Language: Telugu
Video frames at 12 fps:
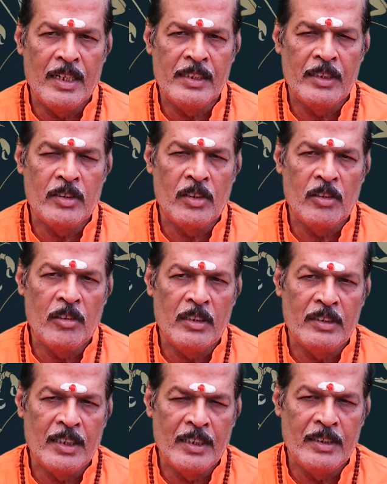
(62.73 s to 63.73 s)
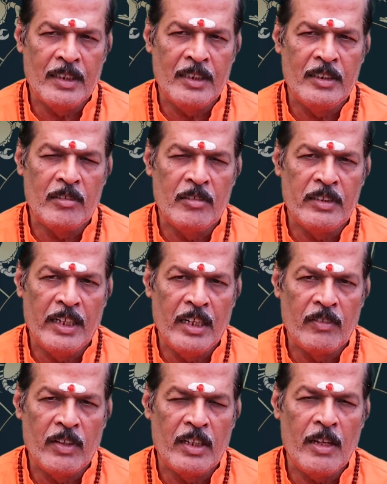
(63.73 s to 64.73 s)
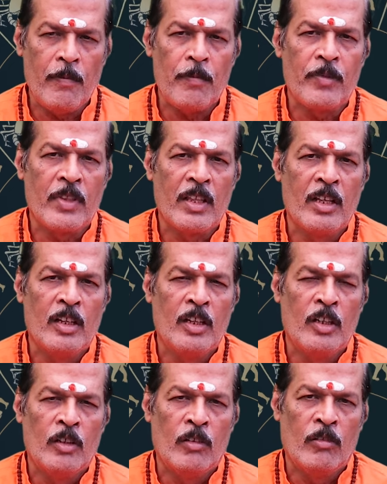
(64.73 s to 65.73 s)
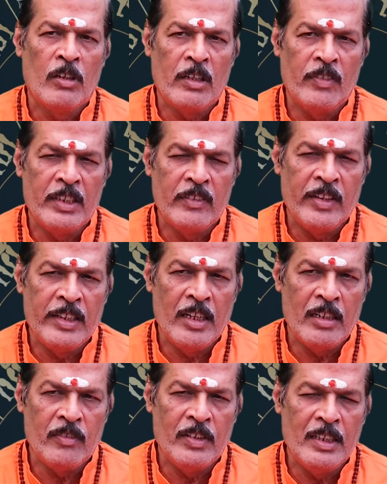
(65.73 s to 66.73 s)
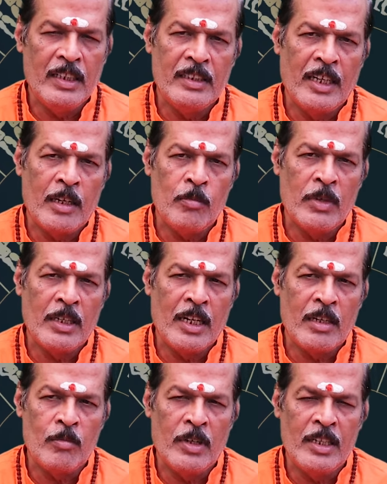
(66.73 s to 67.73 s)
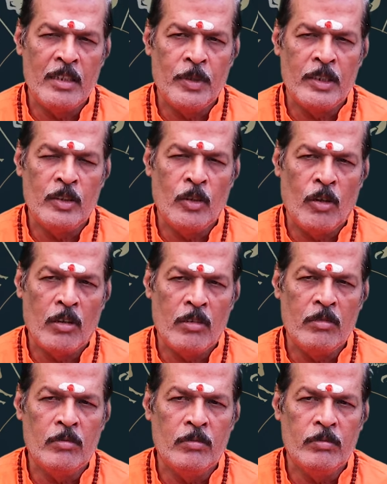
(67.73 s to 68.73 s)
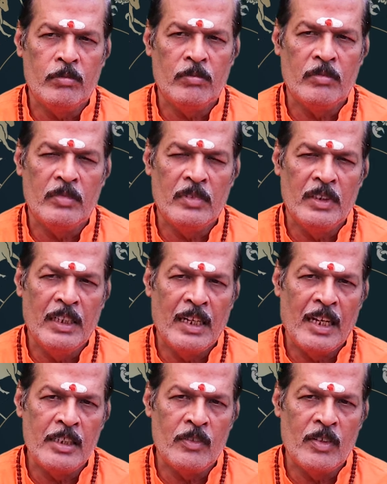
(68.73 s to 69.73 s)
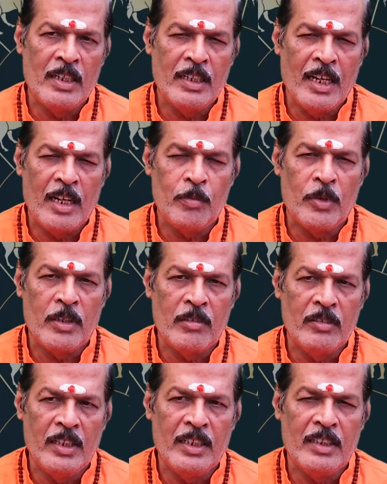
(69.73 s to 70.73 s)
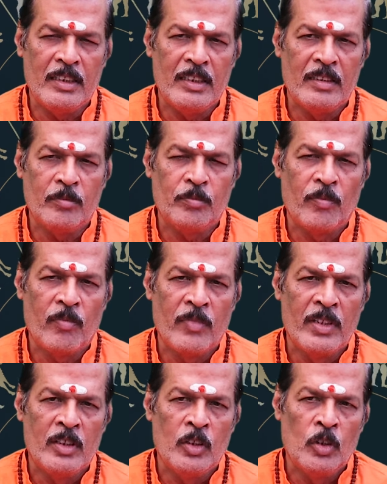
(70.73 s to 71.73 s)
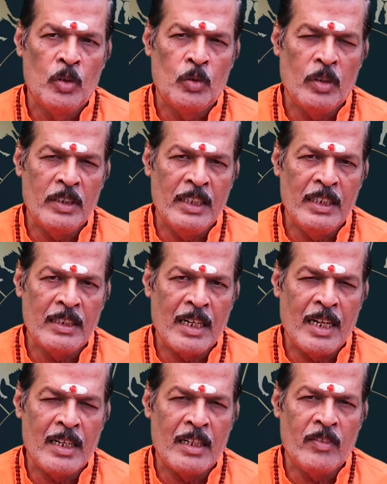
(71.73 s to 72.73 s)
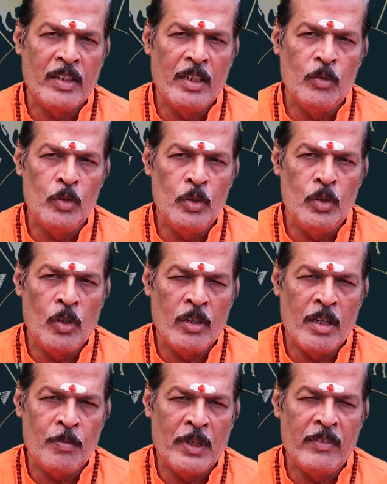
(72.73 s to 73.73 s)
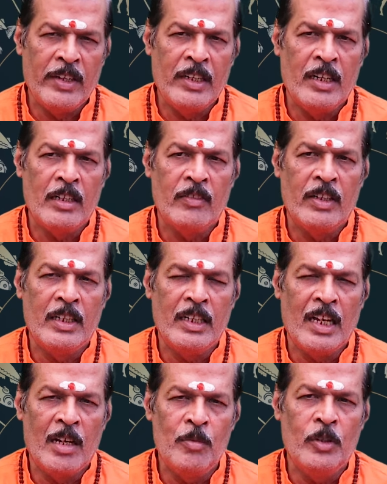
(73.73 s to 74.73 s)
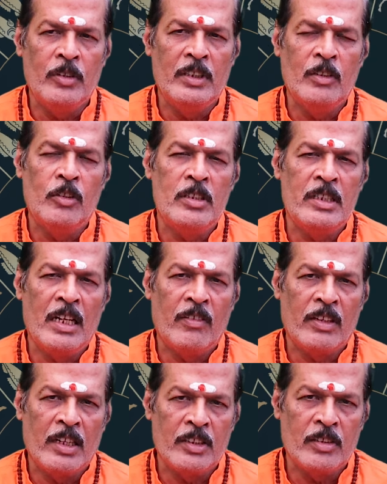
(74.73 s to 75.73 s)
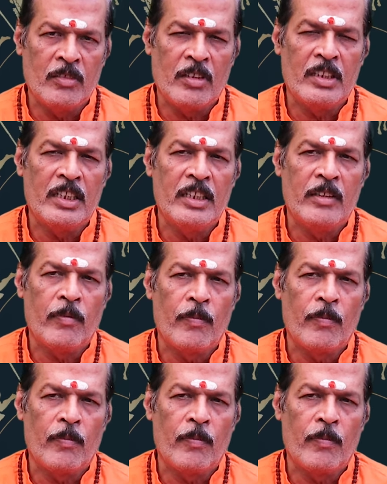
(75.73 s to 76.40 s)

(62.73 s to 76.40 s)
నక్షత్రంలోకి సంచరించడం చేయడం వల్ల ఒక విధమైనటువంటి ధర్మ కర్మాధిపతి యోగం ఈ రాశి వారికి ఏర్పడడం జరిగింది సో ఈ కారణం వల్ల ఉద్యోగపరమైనటువంటి అభివృద్ధి వచ్చే అవకాశం ఉన్నది